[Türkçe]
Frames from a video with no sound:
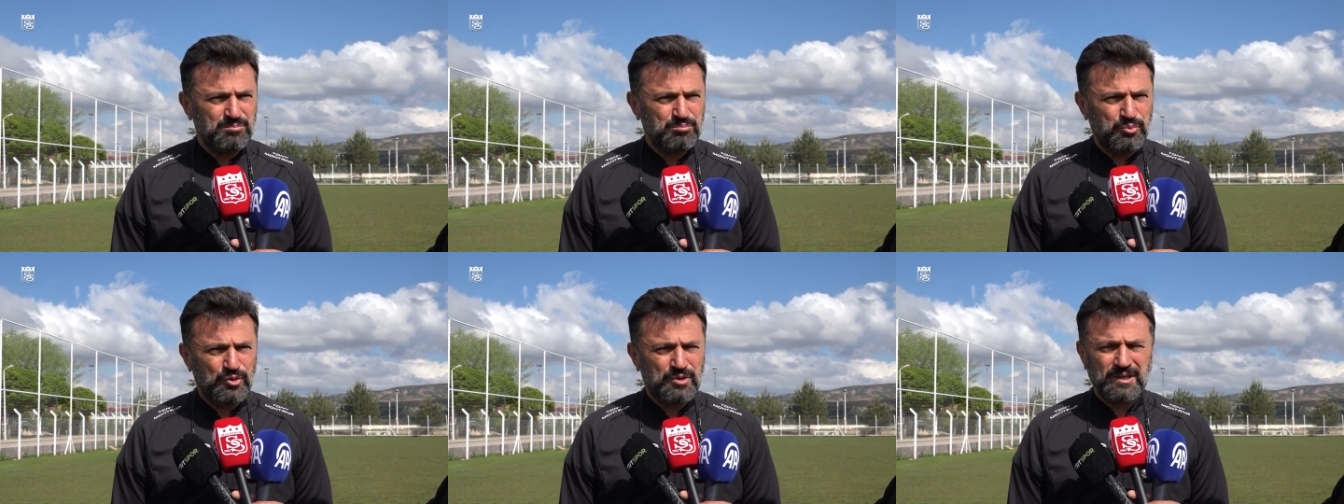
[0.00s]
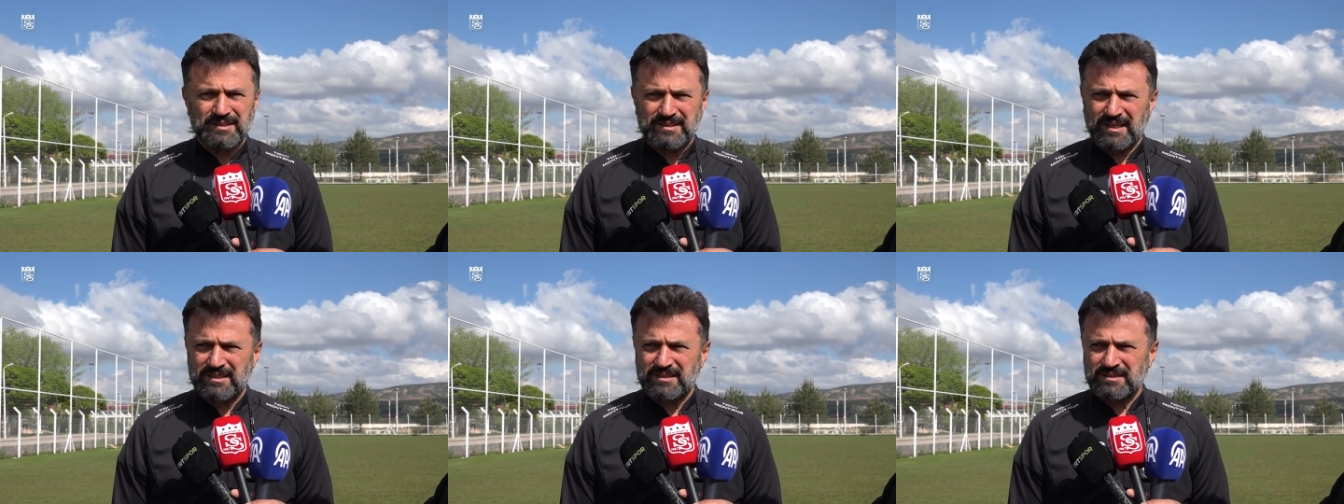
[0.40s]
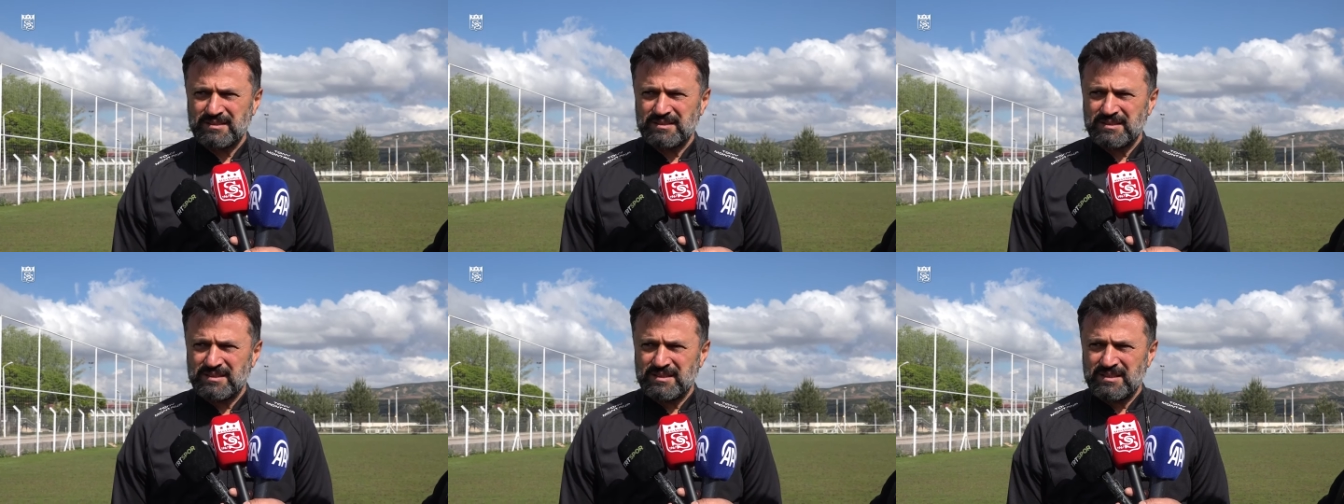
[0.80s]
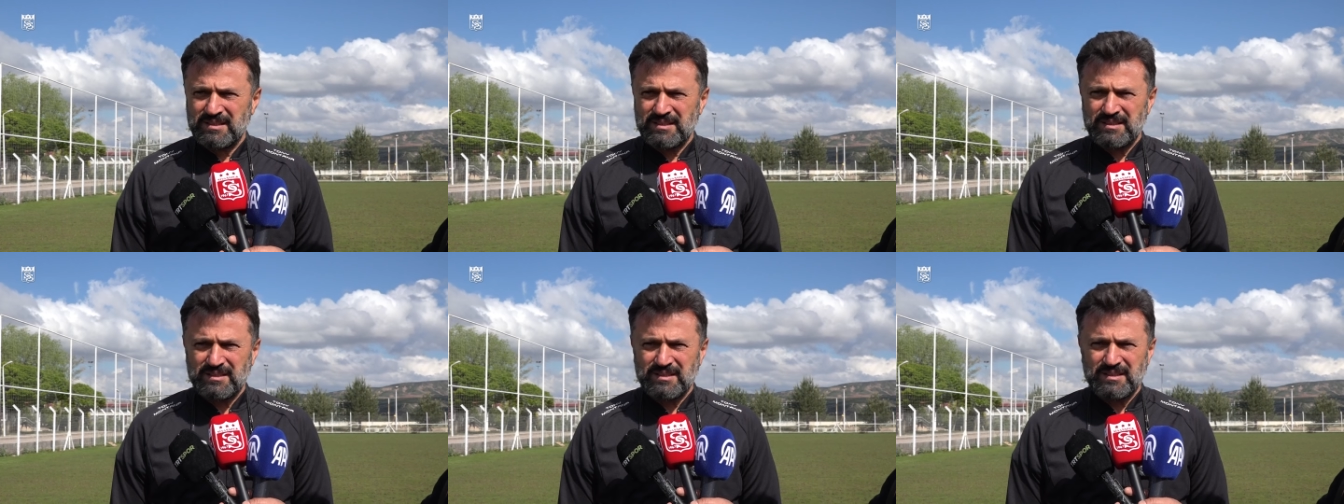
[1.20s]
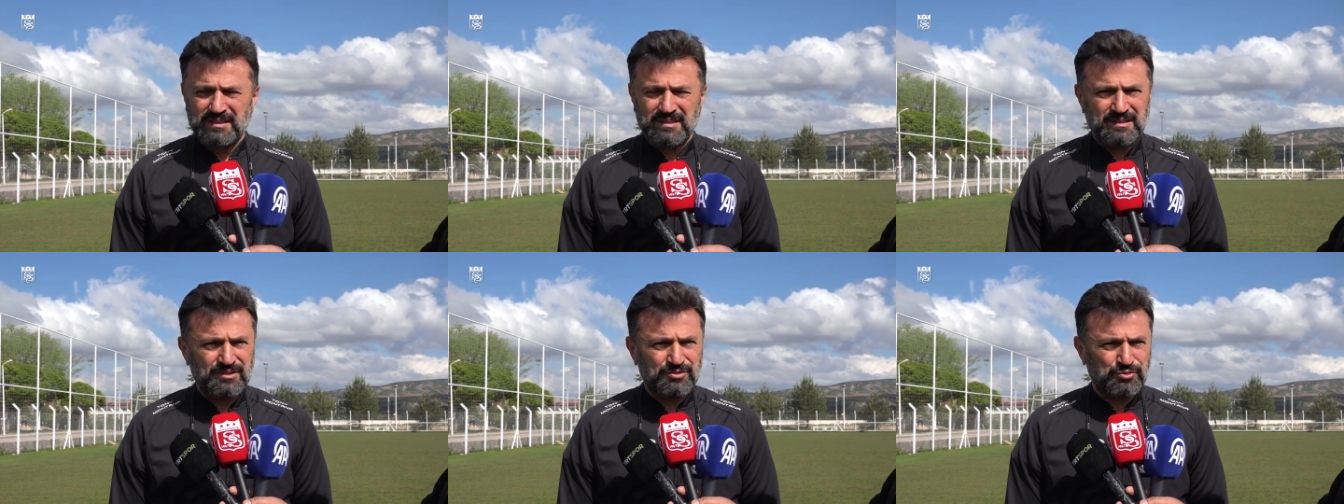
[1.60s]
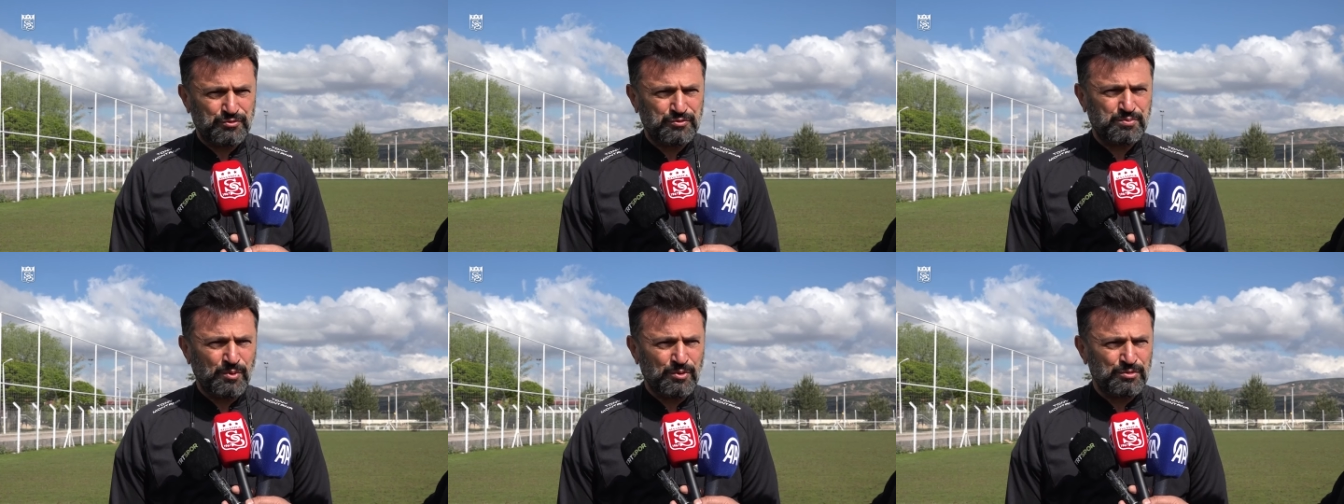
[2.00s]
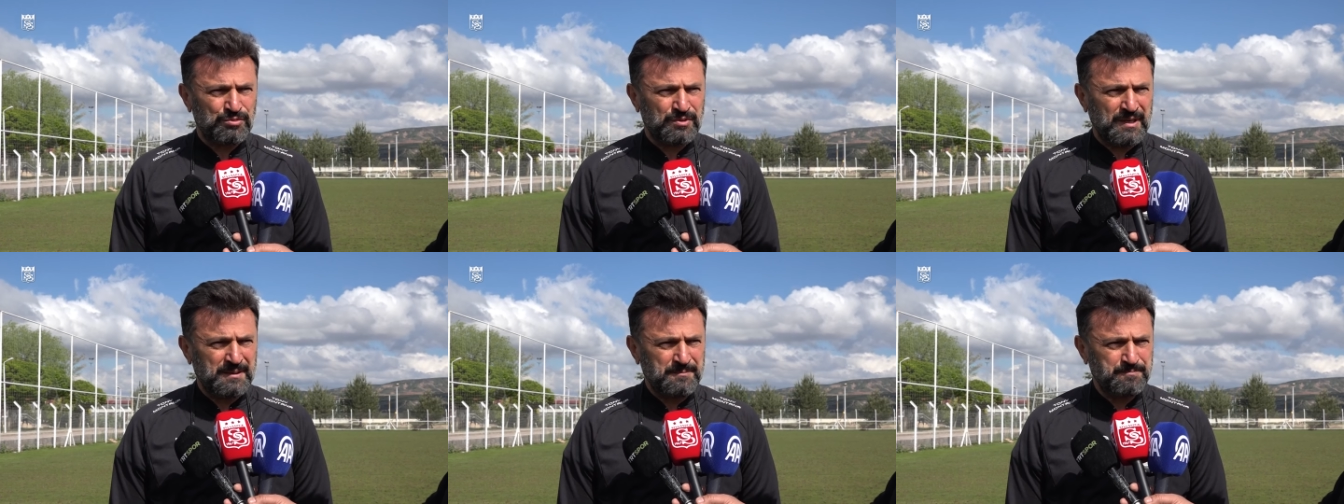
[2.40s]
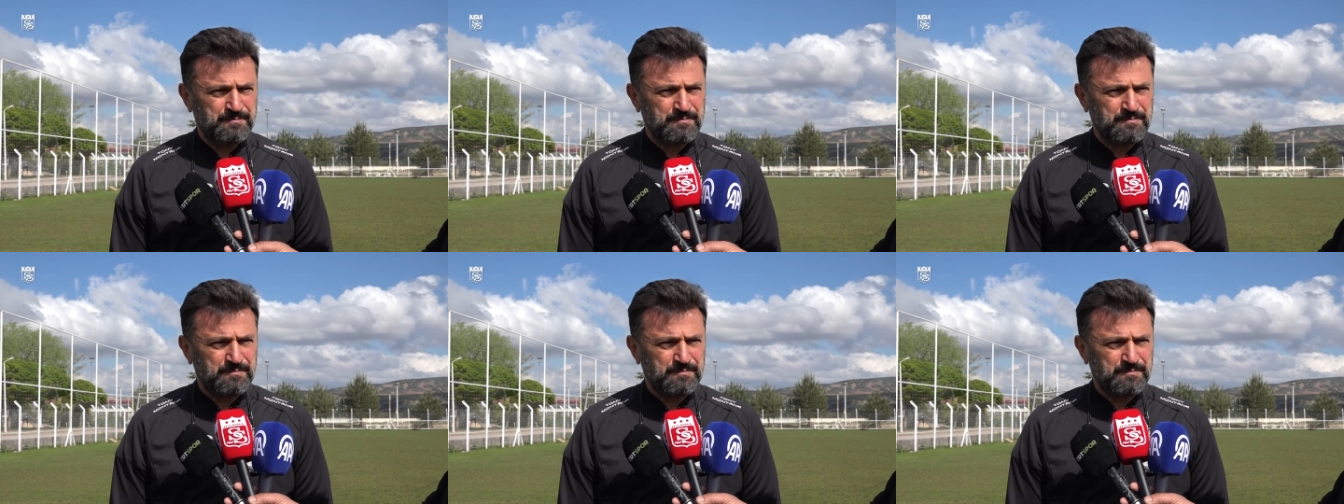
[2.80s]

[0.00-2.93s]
bu kadar e, Türk futbolunda